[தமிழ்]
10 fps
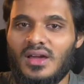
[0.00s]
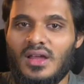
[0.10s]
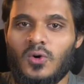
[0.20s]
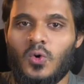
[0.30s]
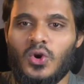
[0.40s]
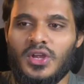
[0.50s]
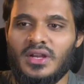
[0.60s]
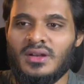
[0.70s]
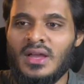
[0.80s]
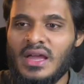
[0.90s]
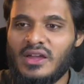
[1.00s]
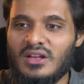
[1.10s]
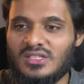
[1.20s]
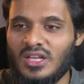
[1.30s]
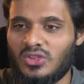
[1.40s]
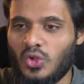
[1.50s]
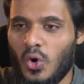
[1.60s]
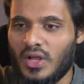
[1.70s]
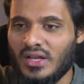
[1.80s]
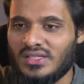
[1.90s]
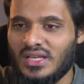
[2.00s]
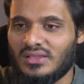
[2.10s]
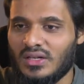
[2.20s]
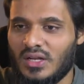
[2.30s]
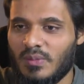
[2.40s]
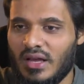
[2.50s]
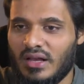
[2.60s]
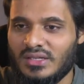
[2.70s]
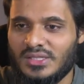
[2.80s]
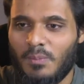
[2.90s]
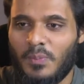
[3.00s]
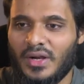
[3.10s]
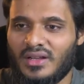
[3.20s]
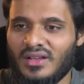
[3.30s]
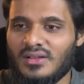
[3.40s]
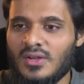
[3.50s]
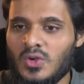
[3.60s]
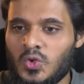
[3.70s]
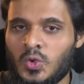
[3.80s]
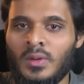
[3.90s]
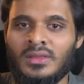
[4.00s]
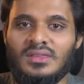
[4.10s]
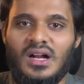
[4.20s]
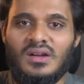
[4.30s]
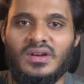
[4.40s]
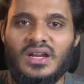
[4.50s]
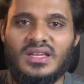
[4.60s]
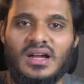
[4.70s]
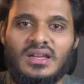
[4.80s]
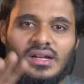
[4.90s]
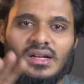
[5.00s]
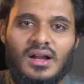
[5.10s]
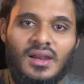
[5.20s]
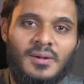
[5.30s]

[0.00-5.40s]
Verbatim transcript: அலா குருகின் கஷ்டத்தோடு கஷ்டத்திற்கு மேல் கஷ்டப்பட்டு சுமந்தாள் வெளியாக்கினாள்